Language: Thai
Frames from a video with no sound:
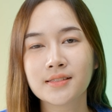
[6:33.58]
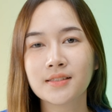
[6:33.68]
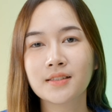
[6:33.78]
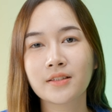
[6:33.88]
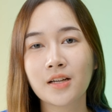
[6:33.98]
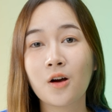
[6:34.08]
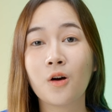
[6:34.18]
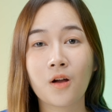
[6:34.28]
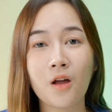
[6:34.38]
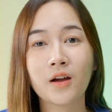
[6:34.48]
ซึ่งเรื่องขอ
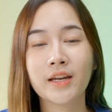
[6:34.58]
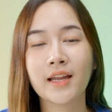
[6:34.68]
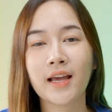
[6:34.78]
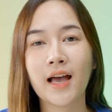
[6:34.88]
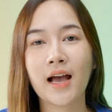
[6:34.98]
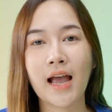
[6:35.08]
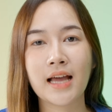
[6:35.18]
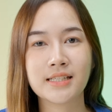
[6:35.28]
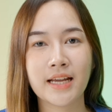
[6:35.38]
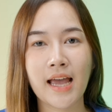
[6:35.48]
งกล้องเนี่ยนะคะกา
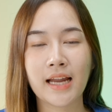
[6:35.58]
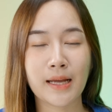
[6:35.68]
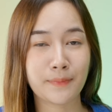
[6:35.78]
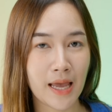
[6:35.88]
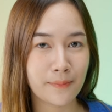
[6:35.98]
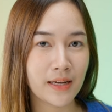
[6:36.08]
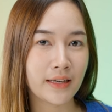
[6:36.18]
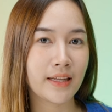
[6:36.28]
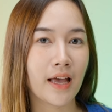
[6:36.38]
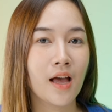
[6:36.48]
รใช้งานกับแท็บเล็ต
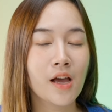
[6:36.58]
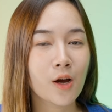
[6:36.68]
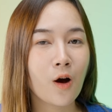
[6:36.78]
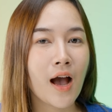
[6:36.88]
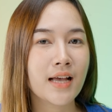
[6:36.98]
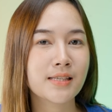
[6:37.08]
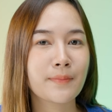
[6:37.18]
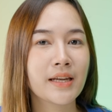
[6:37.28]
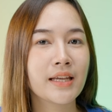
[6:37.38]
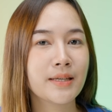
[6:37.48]
เนี่ยก็อาจจะ
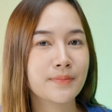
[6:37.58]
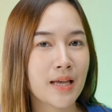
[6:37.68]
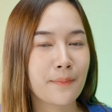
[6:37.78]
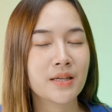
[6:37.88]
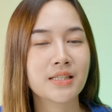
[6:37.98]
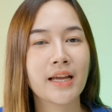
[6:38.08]
ไม่ได้หยิบจับมาใช้